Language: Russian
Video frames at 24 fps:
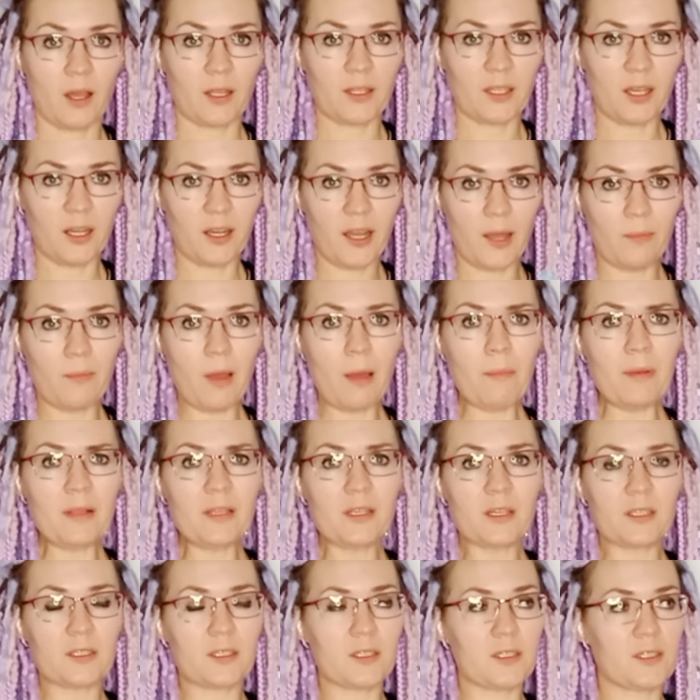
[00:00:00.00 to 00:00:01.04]
такая мама
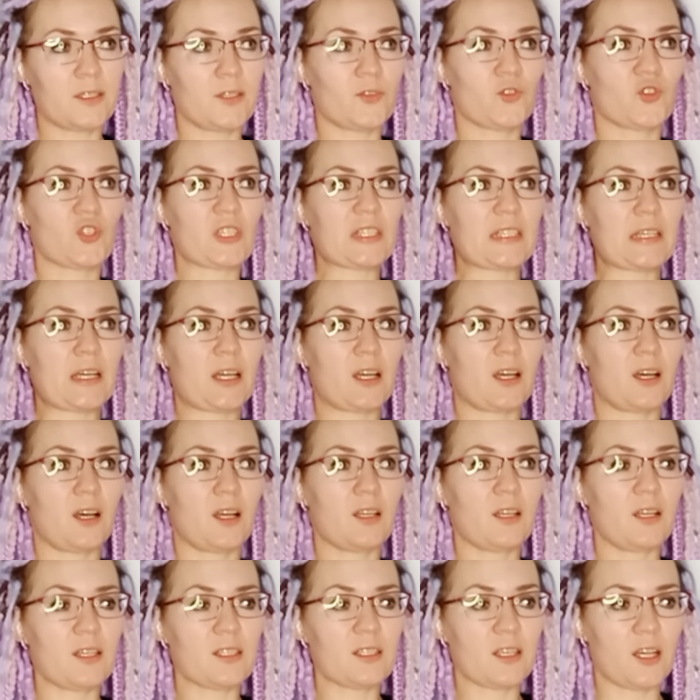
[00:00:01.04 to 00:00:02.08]
нарциссическая,
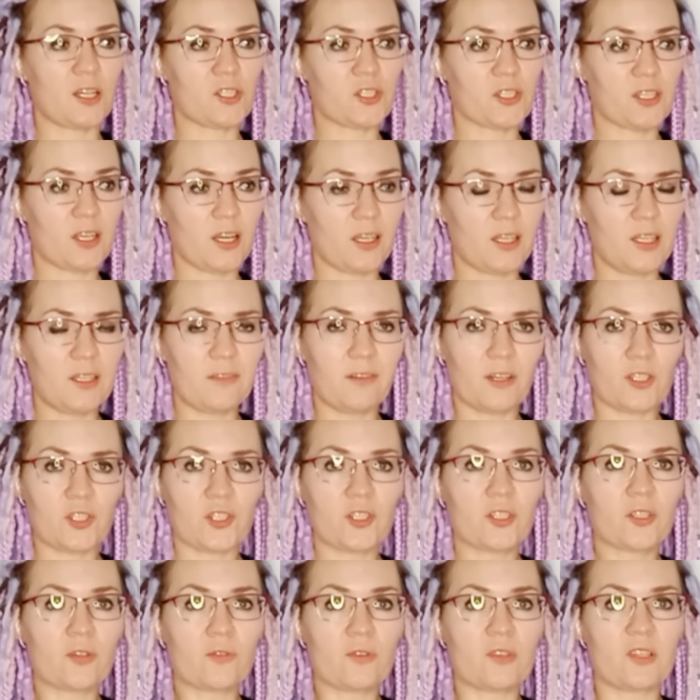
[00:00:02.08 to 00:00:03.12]
она скажет, какие ваши
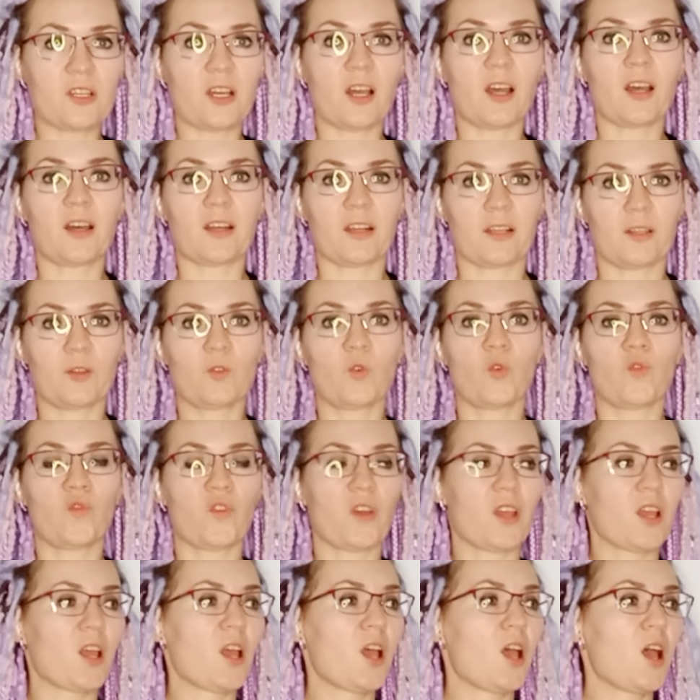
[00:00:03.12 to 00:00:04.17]
друзья
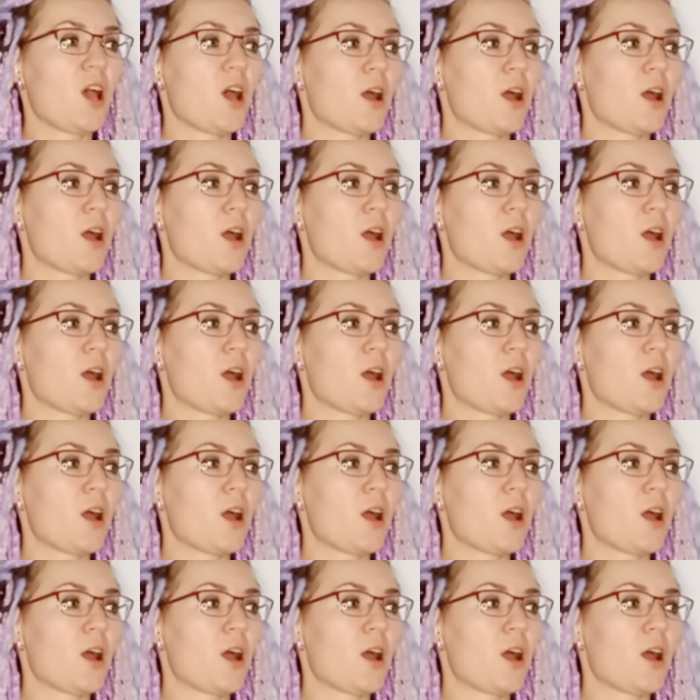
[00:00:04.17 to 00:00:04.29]
хреновые,